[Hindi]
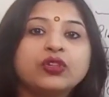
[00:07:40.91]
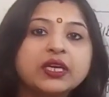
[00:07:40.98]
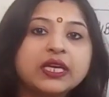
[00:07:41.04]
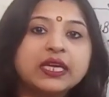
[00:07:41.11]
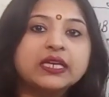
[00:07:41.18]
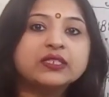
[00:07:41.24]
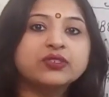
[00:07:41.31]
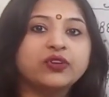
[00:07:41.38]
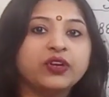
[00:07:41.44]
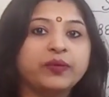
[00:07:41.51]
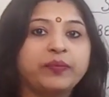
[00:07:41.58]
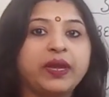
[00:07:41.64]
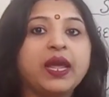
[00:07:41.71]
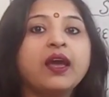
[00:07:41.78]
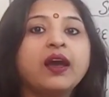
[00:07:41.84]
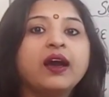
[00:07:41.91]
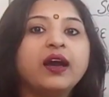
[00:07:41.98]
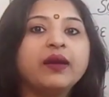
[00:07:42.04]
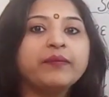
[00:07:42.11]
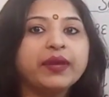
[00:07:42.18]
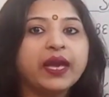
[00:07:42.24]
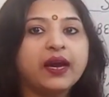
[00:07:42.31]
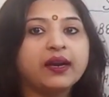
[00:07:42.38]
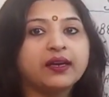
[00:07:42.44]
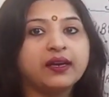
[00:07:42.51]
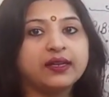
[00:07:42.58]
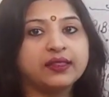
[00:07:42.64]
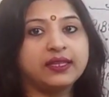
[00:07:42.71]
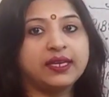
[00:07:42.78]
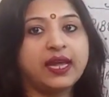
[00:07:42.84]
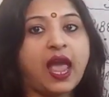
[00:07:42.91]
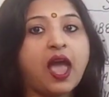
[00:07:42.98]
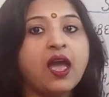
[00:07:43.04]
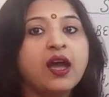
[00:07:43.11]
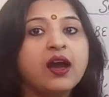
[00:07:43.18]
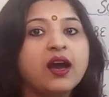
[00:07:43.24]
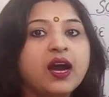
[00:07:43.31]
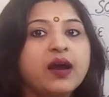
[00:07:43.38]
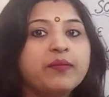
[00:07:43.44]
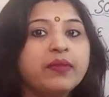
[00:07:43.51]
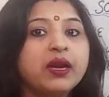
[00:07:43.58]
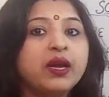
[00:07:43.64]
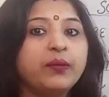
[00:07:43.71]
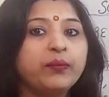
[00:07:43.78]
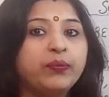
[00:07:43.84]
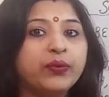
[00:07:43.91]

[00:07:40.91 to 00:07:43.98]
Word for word: तो इस गुण में हम क्या करते हैं हम